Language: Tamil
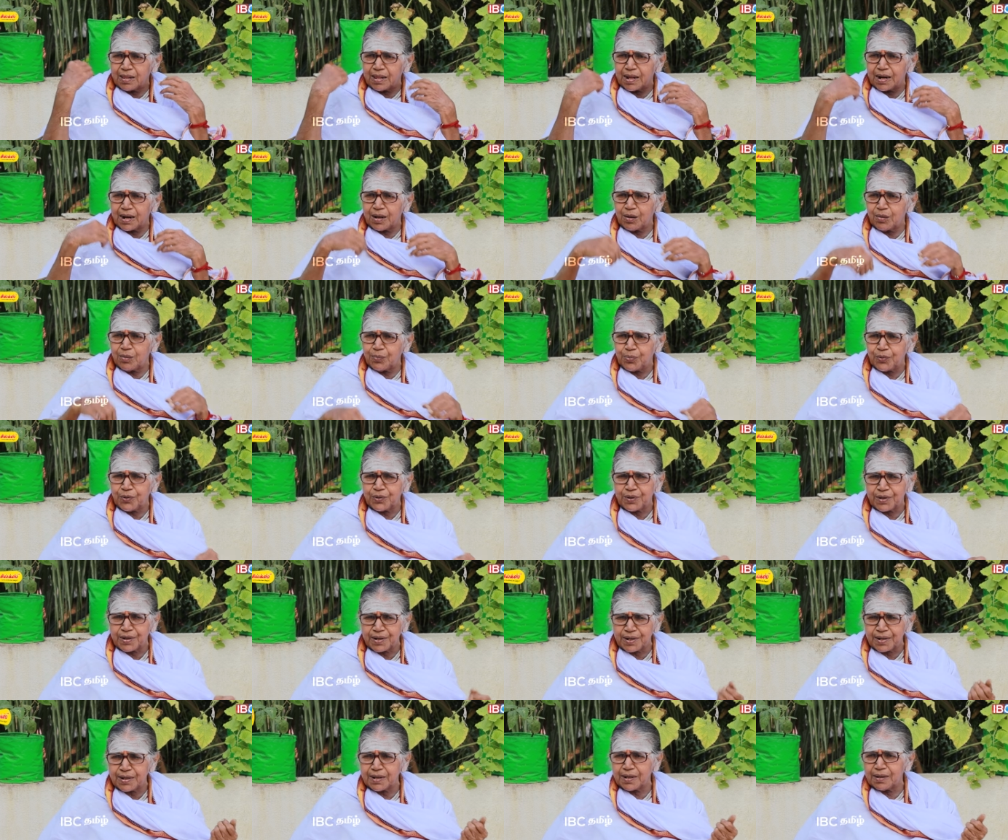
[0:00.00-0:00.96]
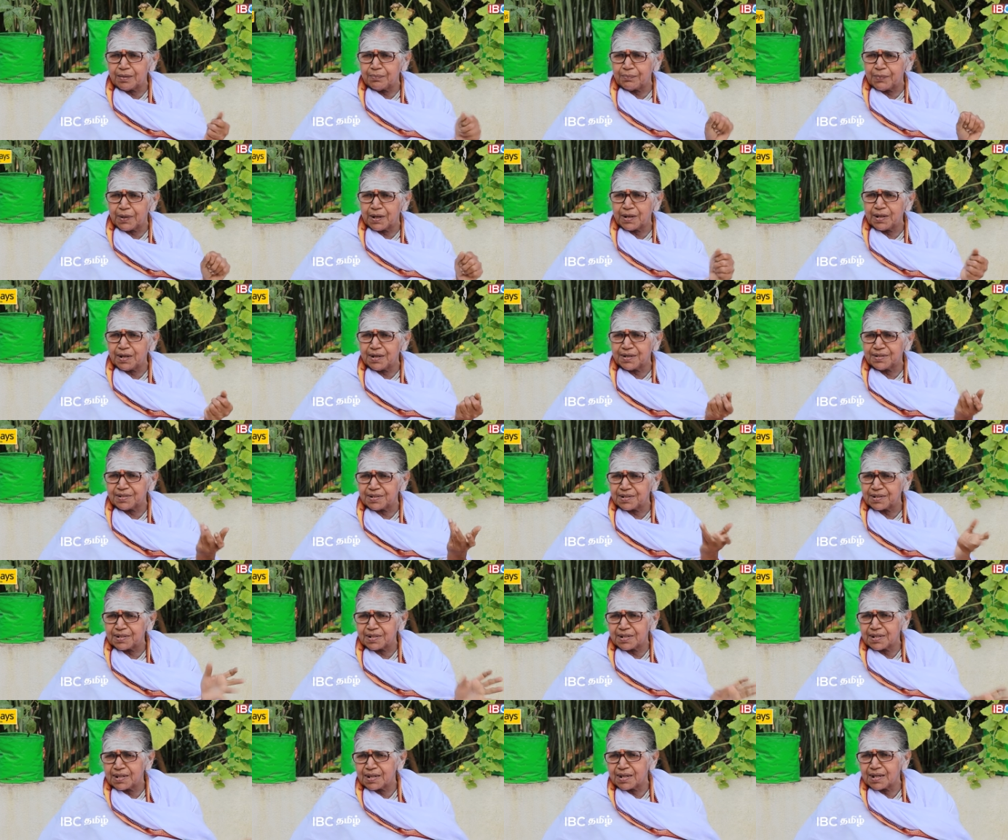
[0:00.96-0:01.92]
இதெல்லாம் போட்டுக்கிட்டு மணி
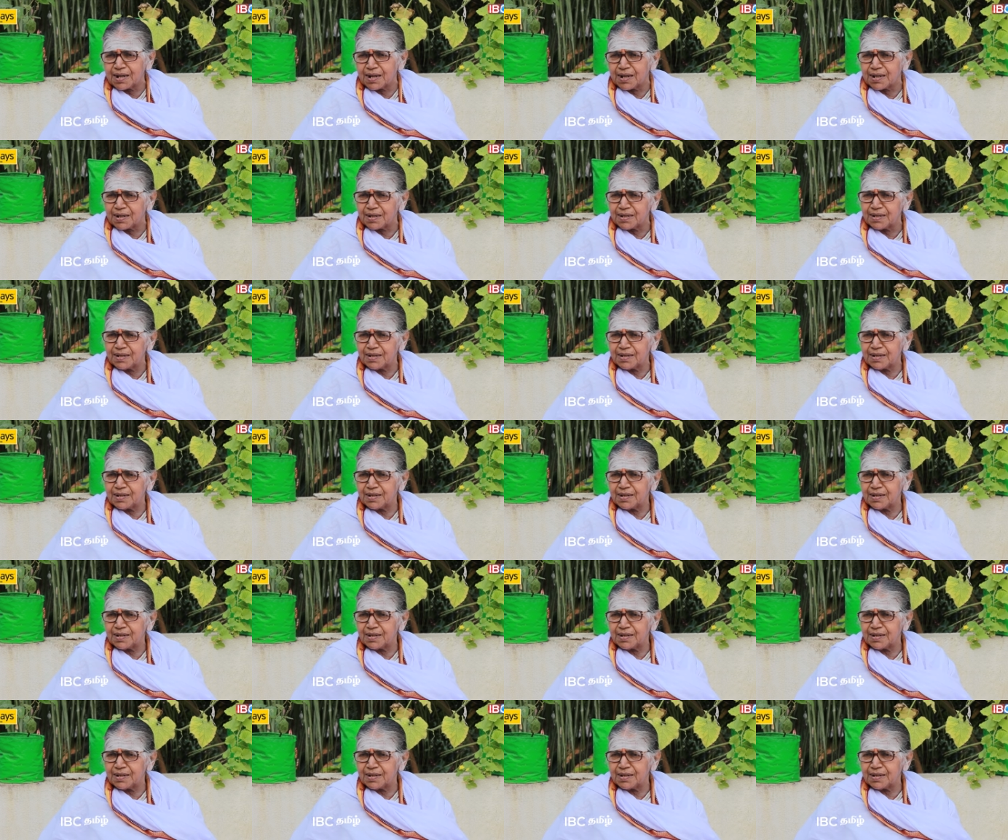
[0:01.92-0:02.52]
அடிச்சுக்கிட்டு நிற்கிறாரு